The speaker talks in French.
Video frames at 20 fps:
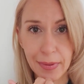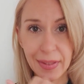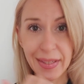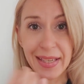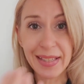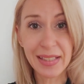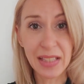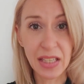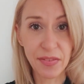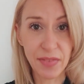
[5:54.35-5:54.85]

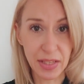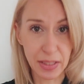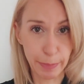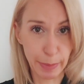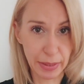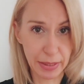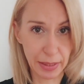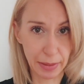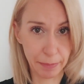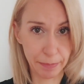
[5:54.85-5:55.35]
qu'est-ce qui va se
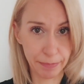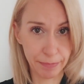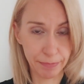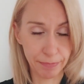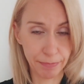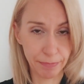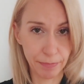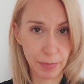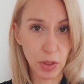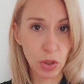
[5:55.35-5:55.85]
passer
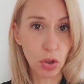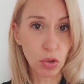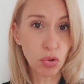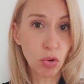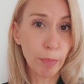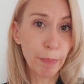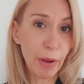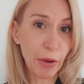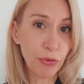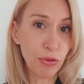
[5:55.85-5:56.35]
Quand
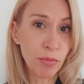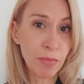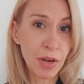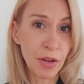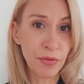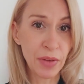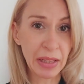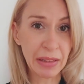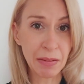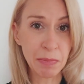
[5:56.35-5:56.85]
on parfume
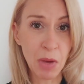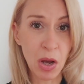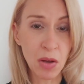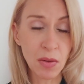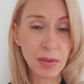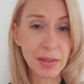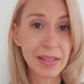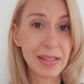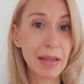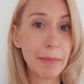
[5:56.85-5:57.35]
les
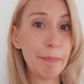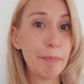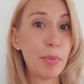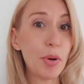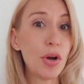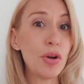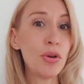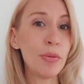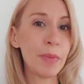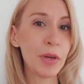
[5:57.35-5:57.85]
vêtements, c'est
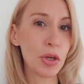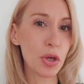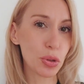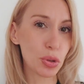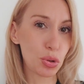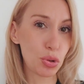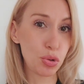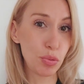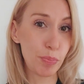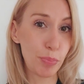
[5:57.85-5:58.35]
pas le meilleur
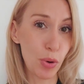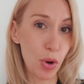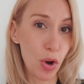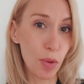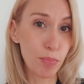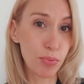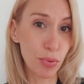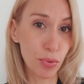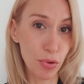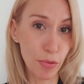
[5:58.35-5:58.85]

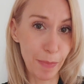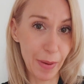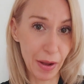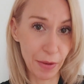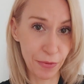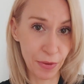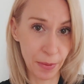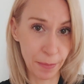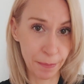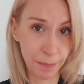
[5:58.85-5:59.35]
support pour le
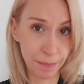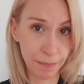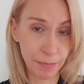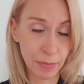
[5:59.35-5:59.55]
parfum.